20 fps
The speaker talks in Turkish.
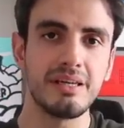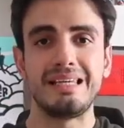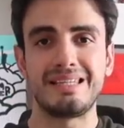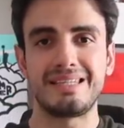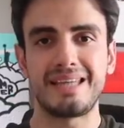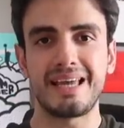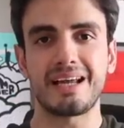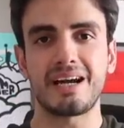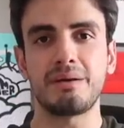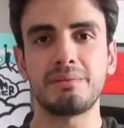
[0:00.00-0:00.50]

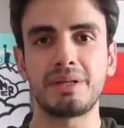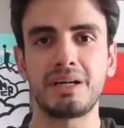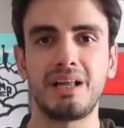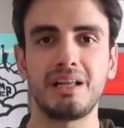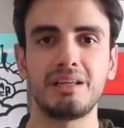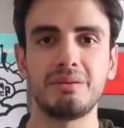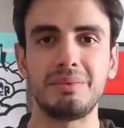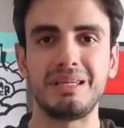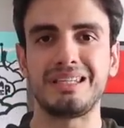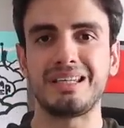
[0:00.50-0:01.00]
Instagram'dan
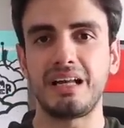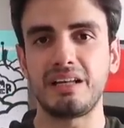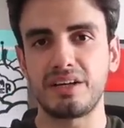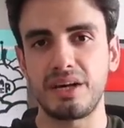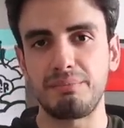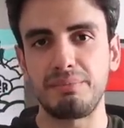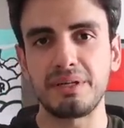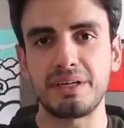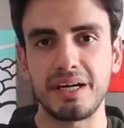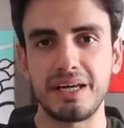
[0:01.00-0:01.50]
aldığım ithal
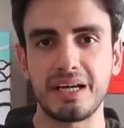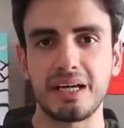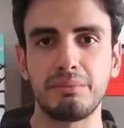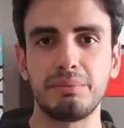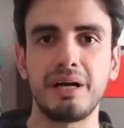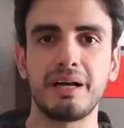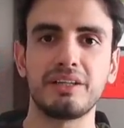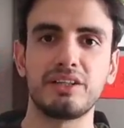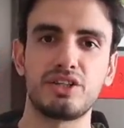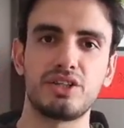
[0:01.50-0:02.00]
replika
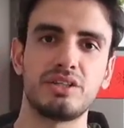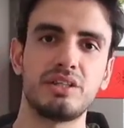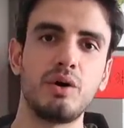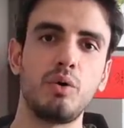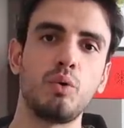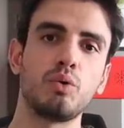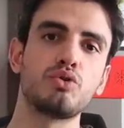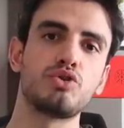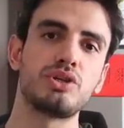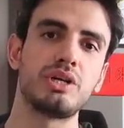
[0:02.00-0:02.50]
ayakkabılar dışında
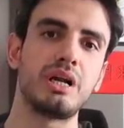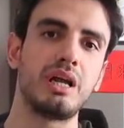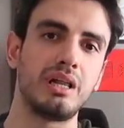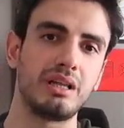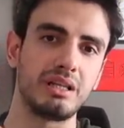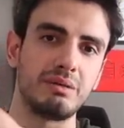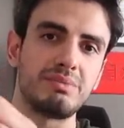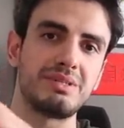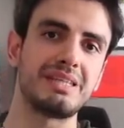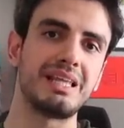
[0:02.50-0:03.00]
orijinal
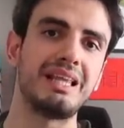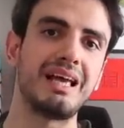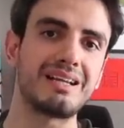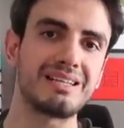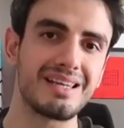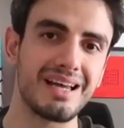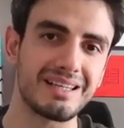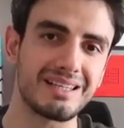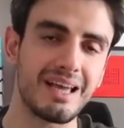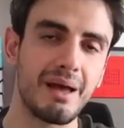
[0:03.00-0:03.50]
aldığım siteler
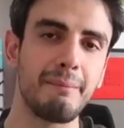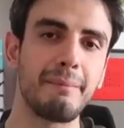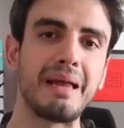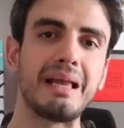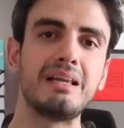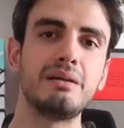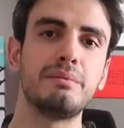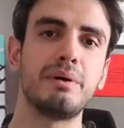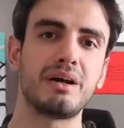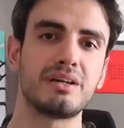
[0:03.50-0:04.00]
zaten
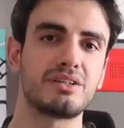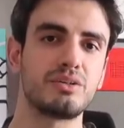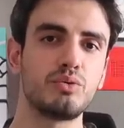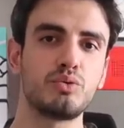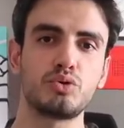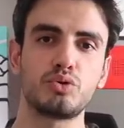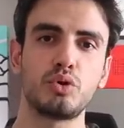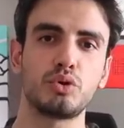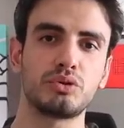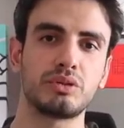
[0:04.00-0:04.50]
belli başlı
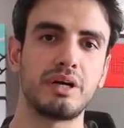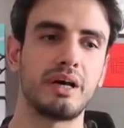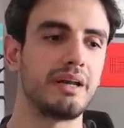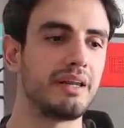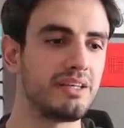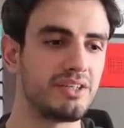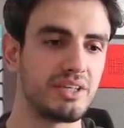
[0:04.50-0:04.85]
3-4 tane.